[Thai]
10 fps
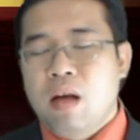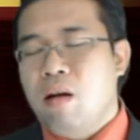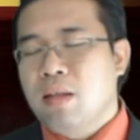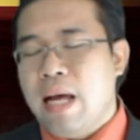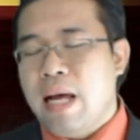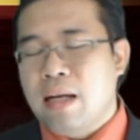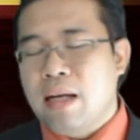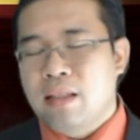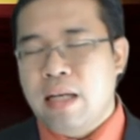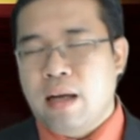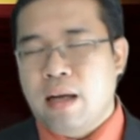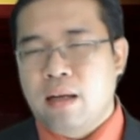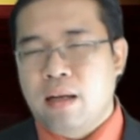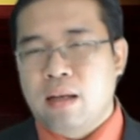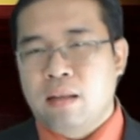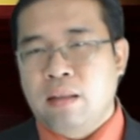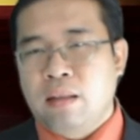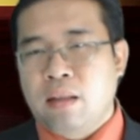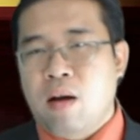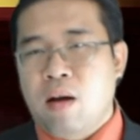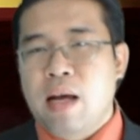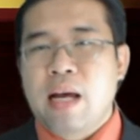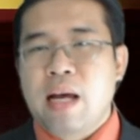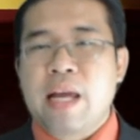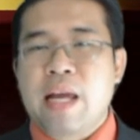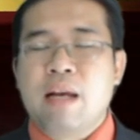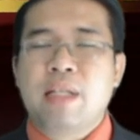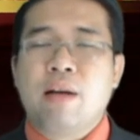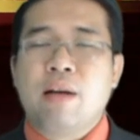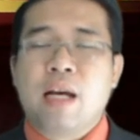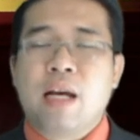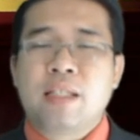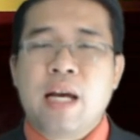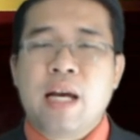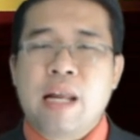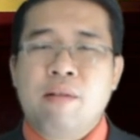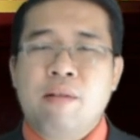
นอกจากจะติดต่อค้าขายกับชาวต่างชาติแล้ว